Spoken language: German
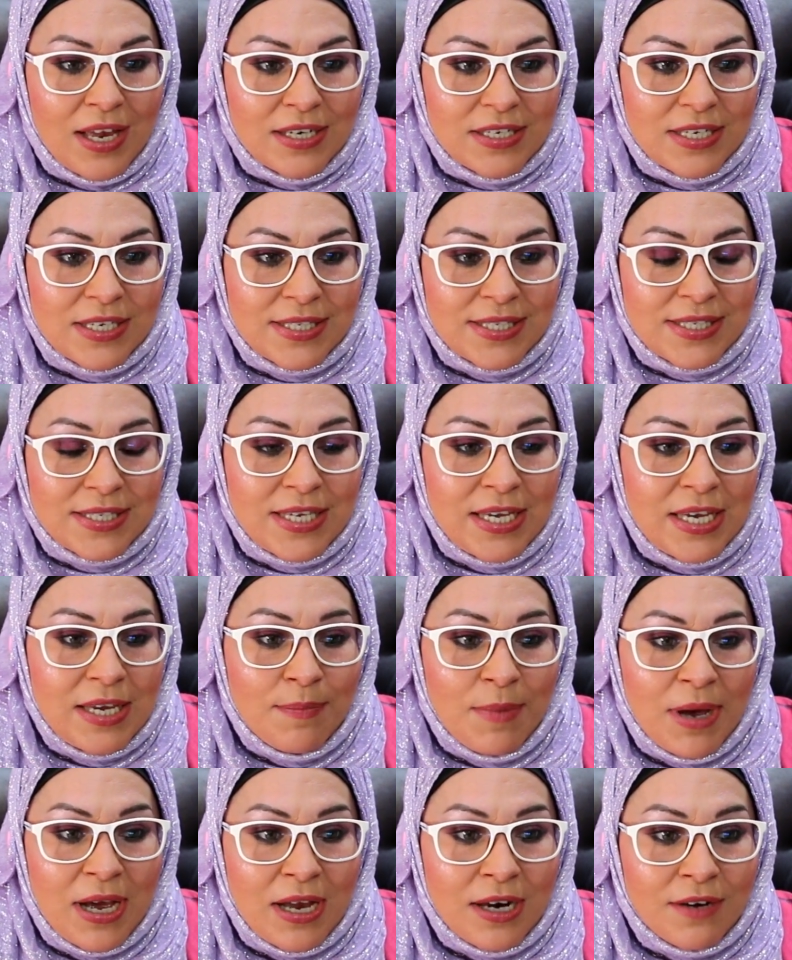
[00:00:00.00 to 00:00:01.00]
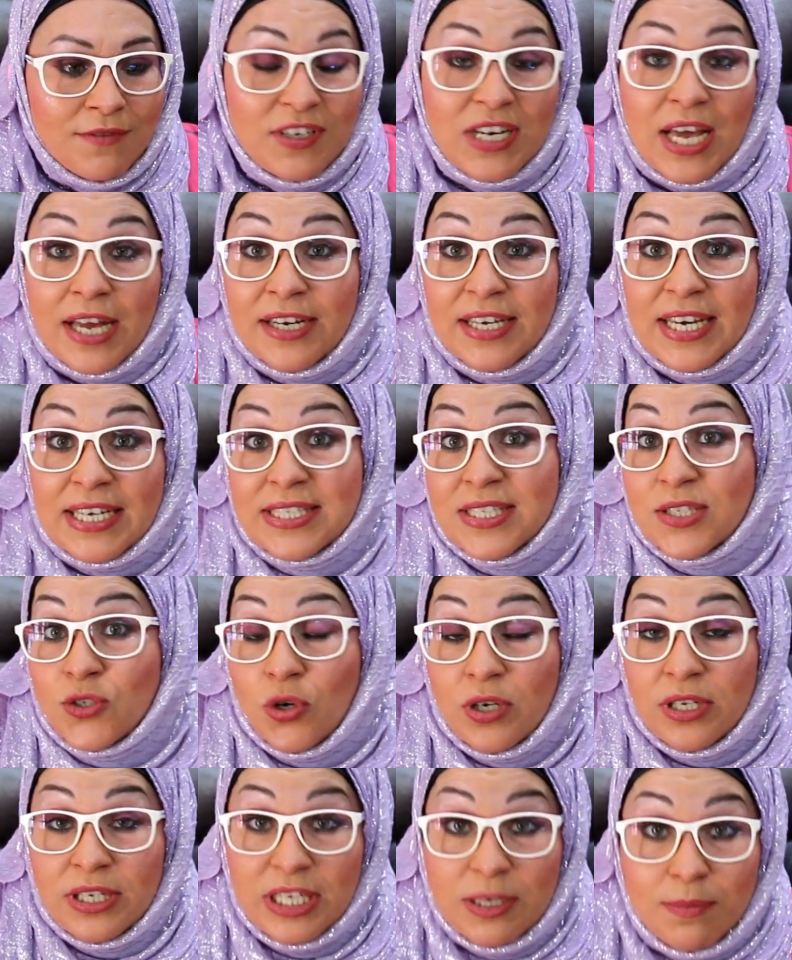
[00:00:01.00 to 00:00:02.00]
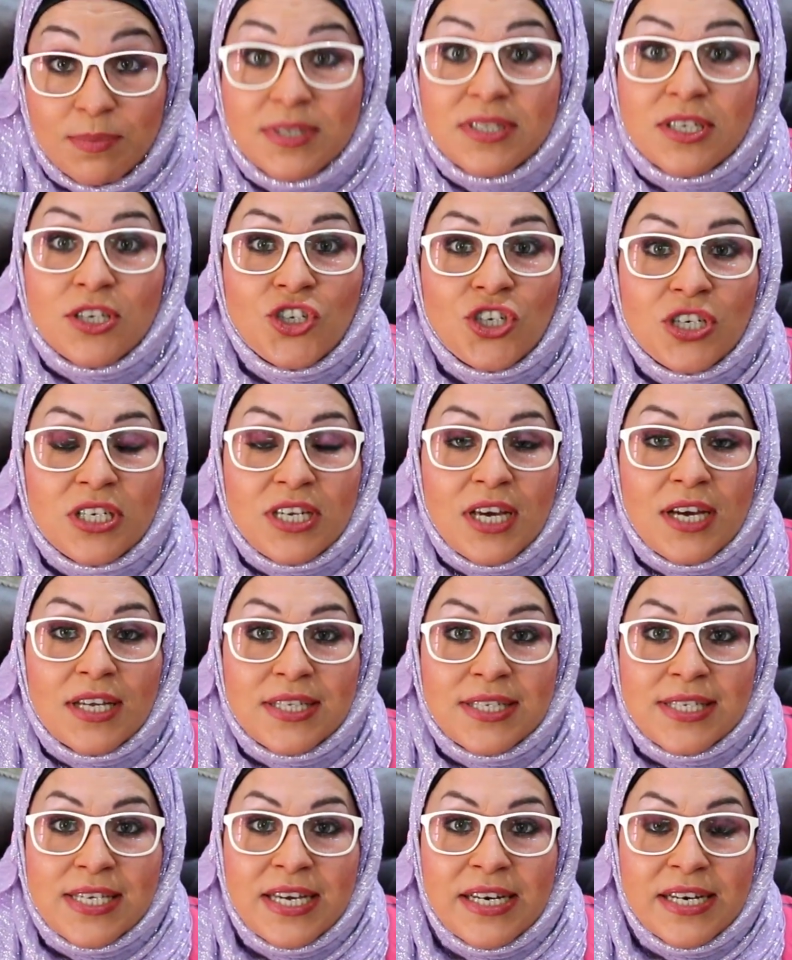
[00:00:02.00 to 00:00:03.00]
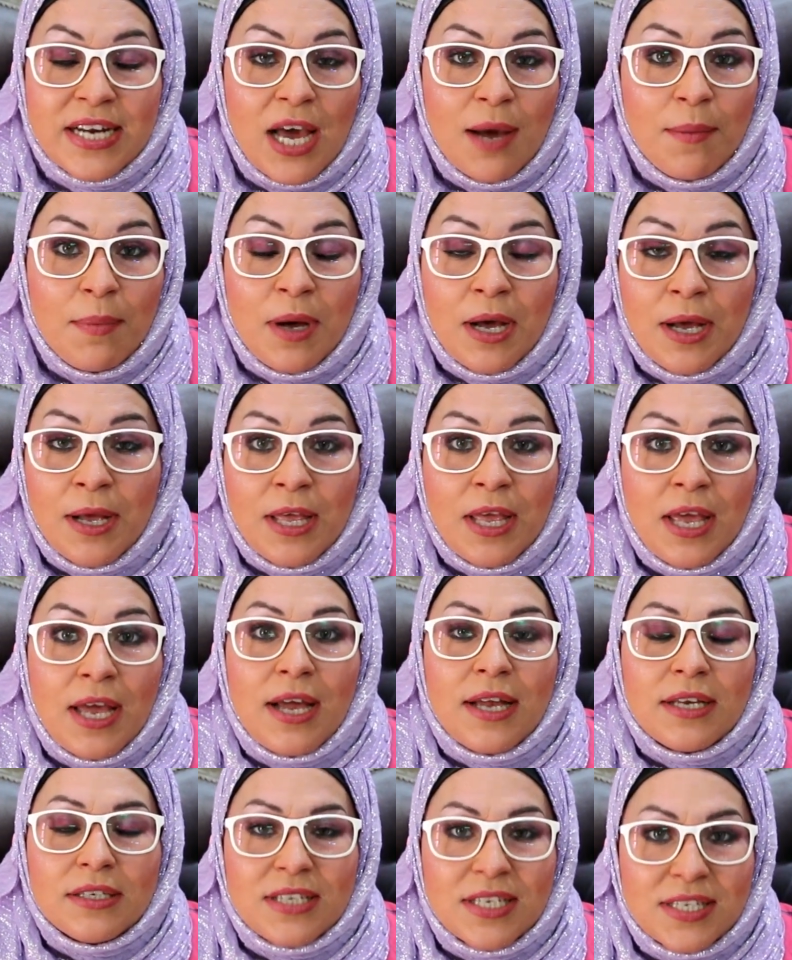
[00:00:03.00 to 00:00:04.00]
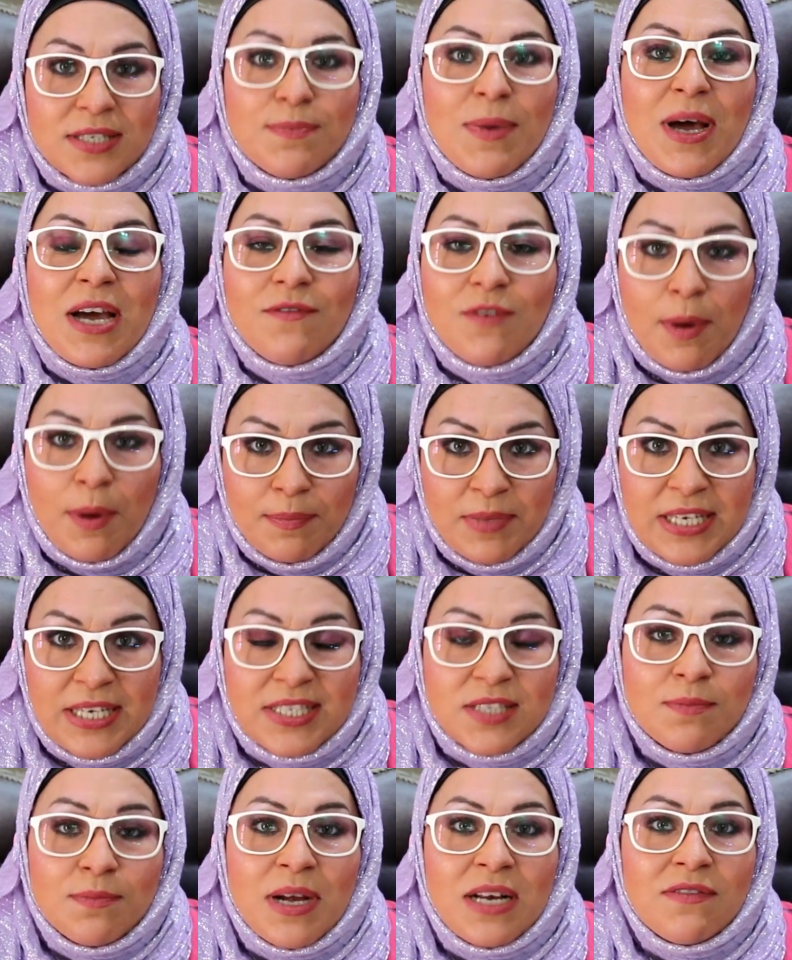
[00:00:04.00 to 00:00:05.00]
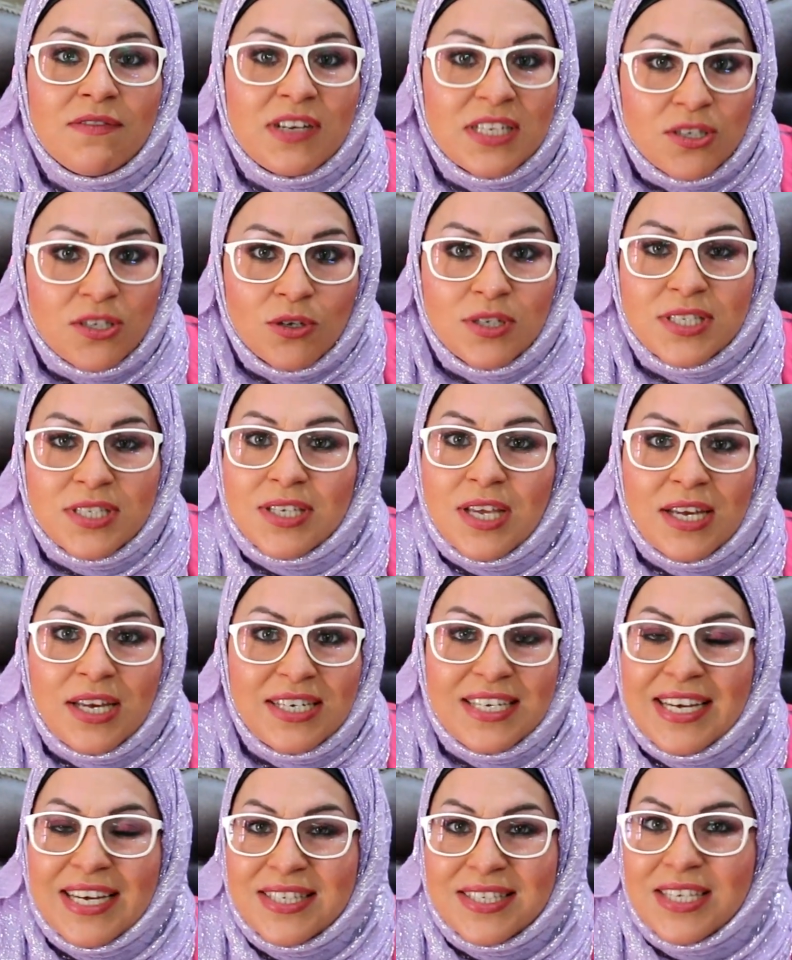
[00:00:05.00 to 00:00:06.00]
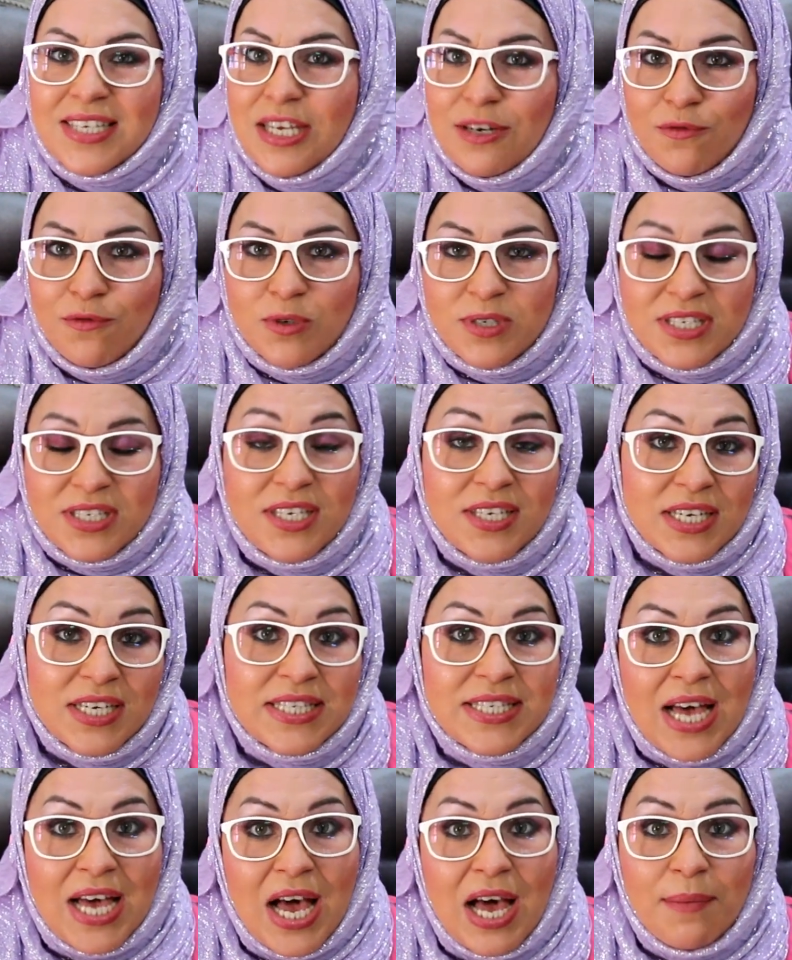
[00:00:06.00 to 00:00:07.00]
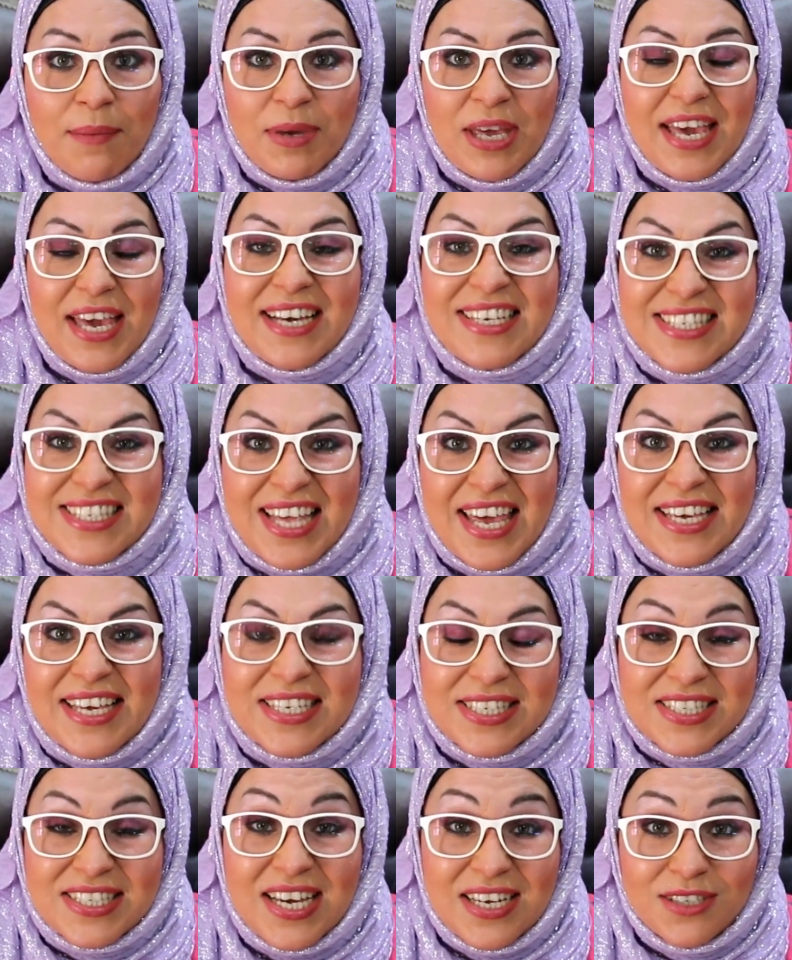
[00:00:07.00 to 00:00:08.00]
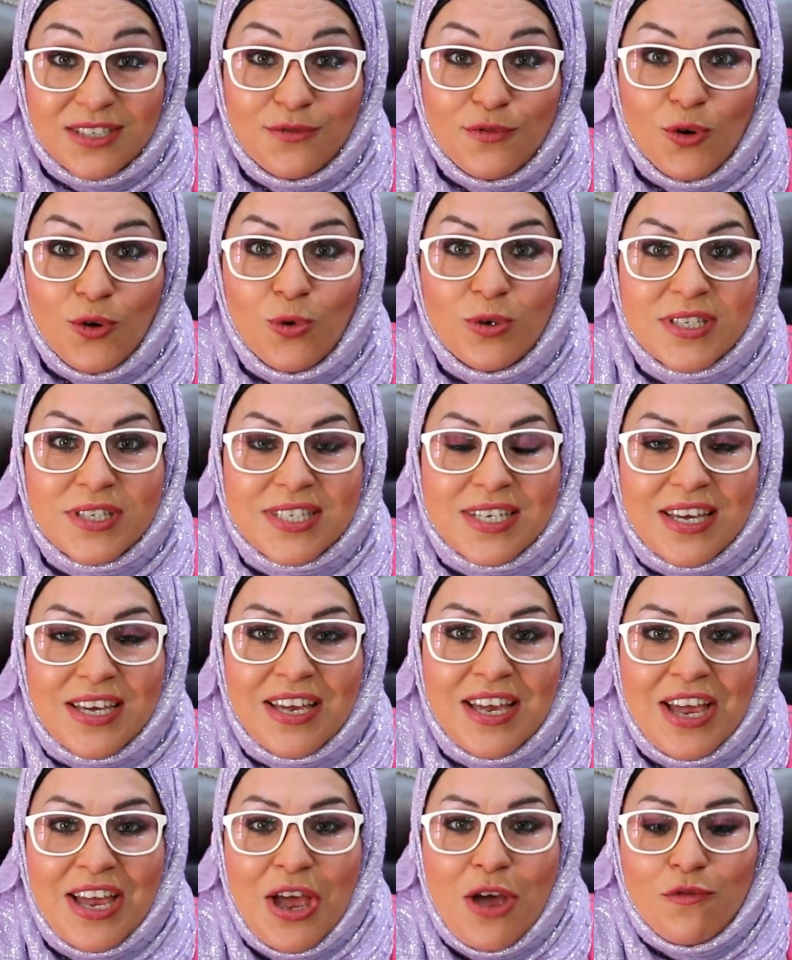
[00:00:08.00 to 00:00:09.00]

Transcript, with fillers: das Thema wieder eine ganz tolle Liebesgeschichte erzählen, aber das machen wir beim nächsten Mal, weil sonst äh, die ganzen Infos, die ich jetzt habe, ex exakt für unsere,